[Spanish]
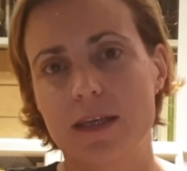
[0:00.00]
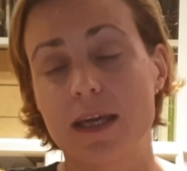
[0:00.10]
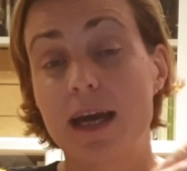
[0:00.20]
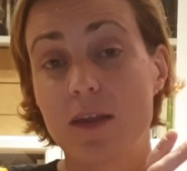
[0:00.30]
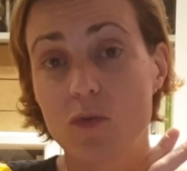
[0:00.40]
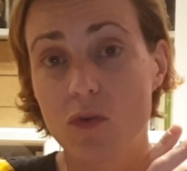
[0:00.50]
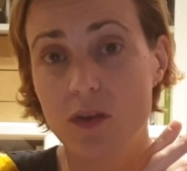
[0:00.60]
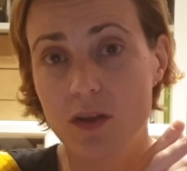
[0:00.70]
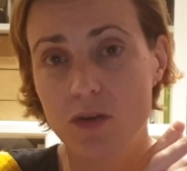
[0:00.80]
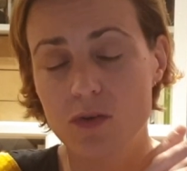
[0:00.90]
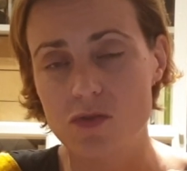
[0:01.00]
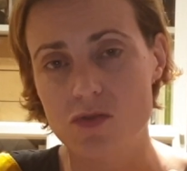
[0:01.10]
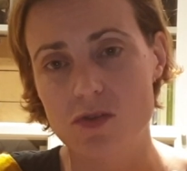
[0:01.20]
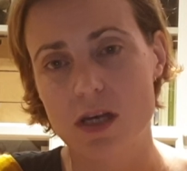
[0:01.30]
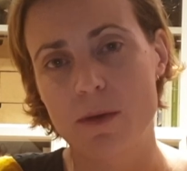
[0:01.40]
cada uno de
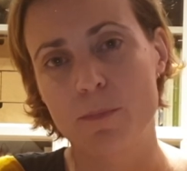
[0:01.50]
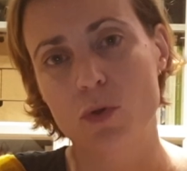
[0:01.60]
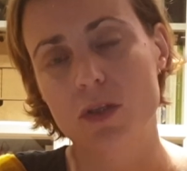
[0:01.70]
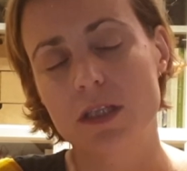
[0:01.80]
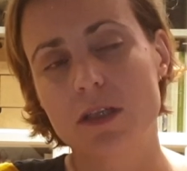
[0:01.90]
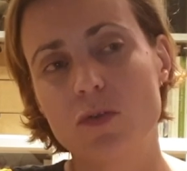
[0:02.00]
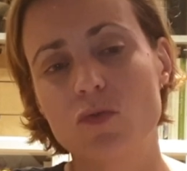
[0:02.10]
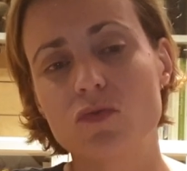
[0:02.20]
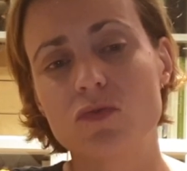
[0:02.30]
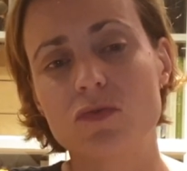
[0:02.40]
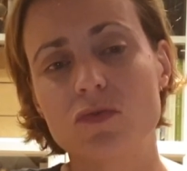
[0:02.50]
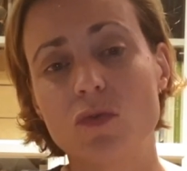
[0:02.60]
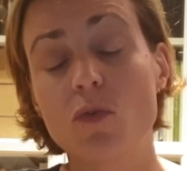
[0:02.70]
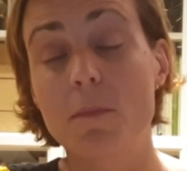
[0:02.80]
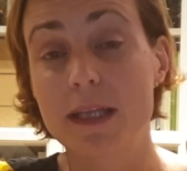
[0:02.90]
ellos aporta un
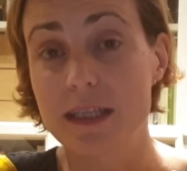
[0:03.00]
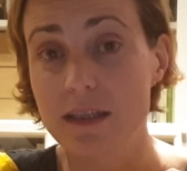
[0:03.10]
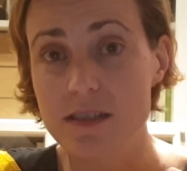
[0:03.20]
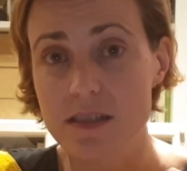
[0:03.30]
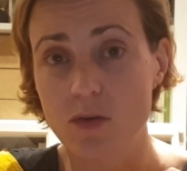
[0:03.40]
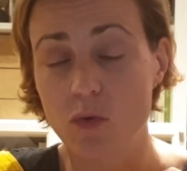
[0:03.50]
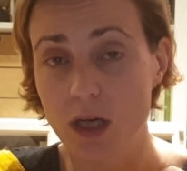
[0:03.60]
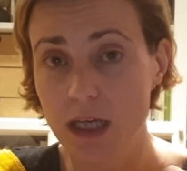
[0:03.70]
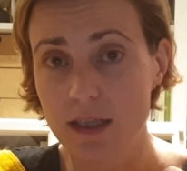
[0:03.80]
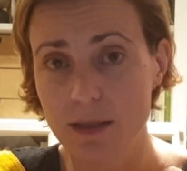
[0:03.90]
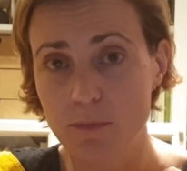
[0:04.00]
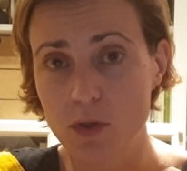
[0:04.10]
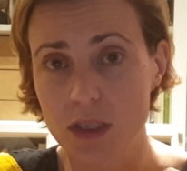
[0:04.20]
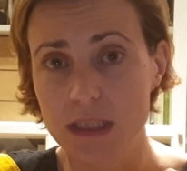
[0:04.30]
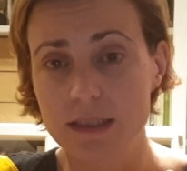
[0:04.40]
matiz singular,
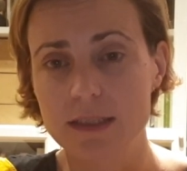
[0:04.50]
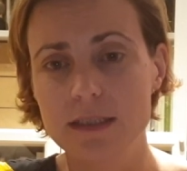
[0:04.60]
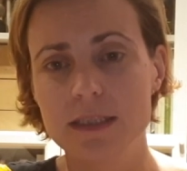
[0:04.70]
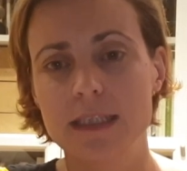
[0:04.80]
importante,